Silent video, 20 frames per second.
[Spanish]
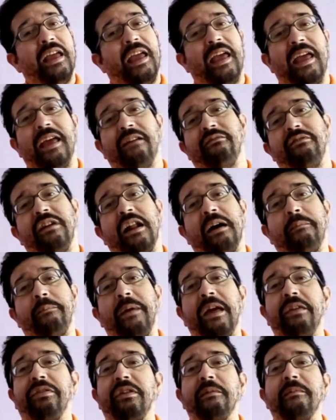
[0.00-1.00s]
es una
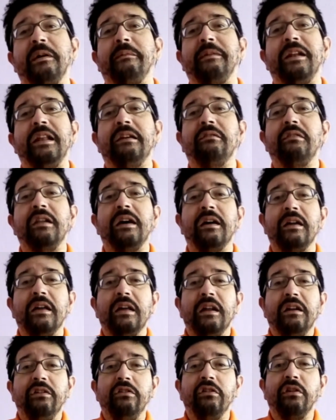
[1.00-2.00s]
pésima película.
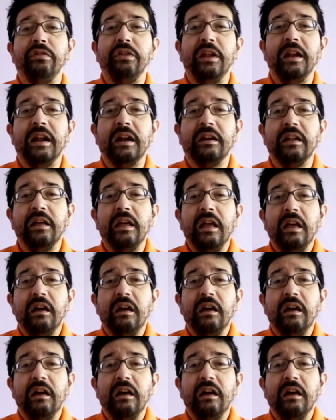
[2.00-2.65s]
No se la.